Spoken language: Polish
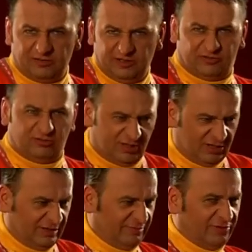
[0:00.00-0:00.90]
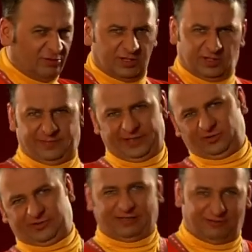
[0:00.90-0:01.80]
to mnie wkurzyły, mówią, że się
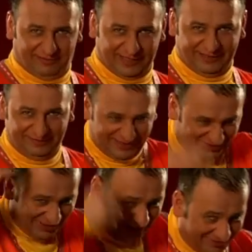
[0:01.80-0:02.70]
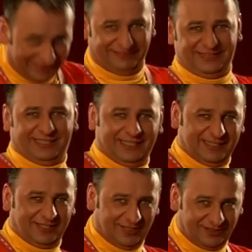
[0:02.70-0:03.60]
będą całować. Ja mówię, zwariowałyście,
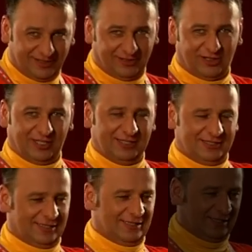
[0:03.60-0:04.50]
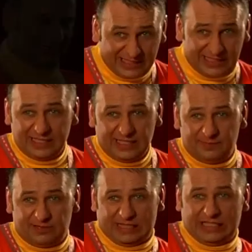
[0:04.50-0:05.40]
co, co to jest? Jeszcze Heniek
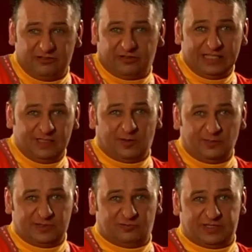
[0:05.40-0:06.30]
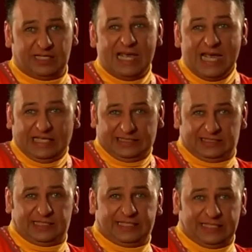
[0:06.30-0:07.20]
miał taki fajny pomysł, że,
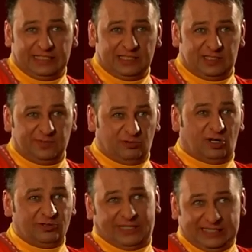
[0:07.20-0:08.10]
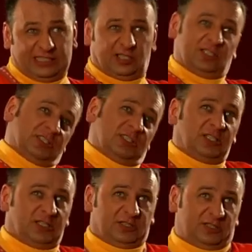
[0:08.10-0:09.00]
że ten, że był kontakt, że,
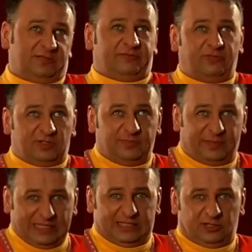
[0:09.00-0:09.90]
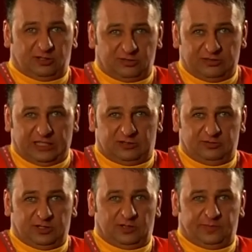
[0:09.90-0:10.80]
że, włoży palce do
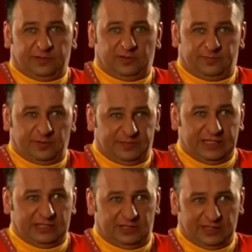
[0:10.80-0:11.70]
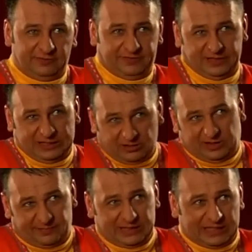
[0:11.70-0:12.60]
kontaktu i go po, popieści. Ja mówię, że to
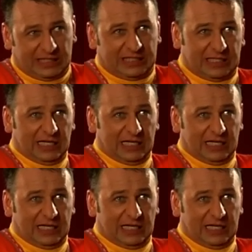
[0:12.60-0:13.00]
chyba tak